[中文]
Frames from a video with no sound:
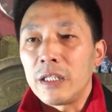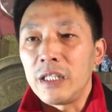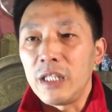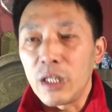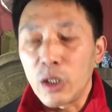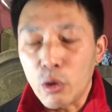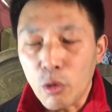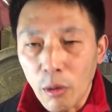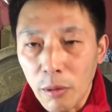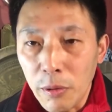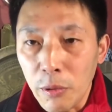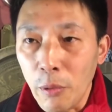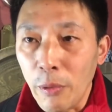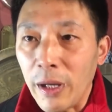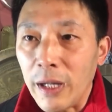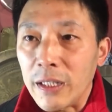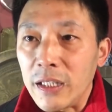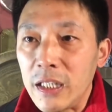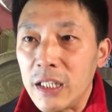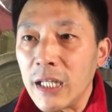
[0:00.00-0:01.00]
你光
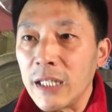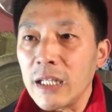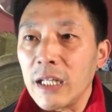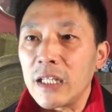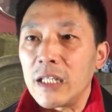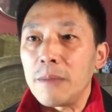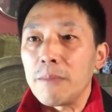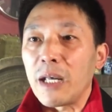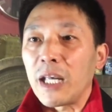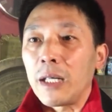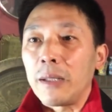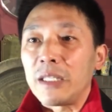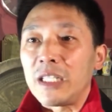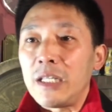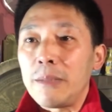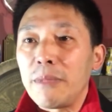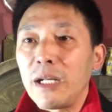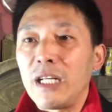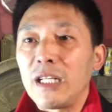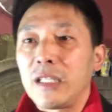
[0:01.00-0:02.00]
棍，你现在你每
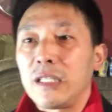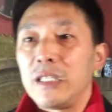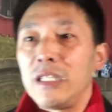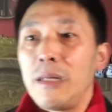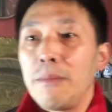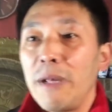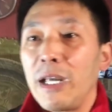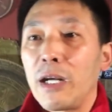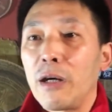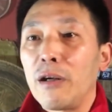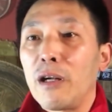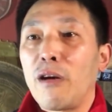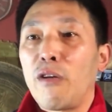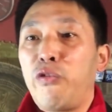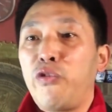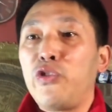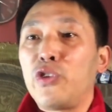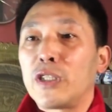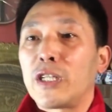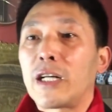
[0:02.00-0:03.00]
你每你每个月
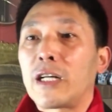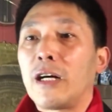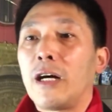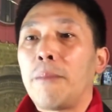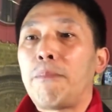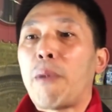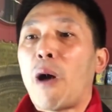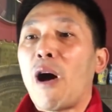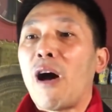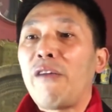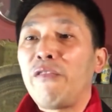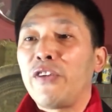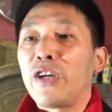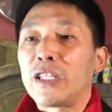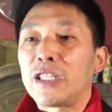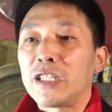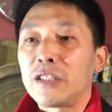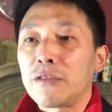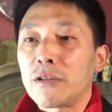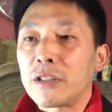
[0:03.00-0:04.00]
付这个保安
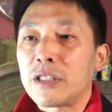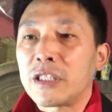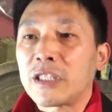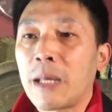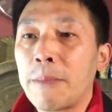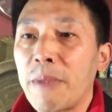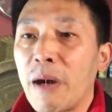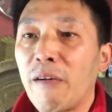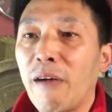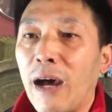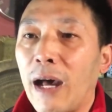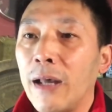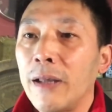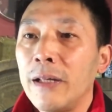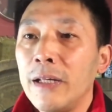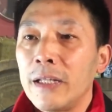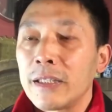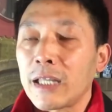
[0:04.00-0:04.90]
费，听说是三百万，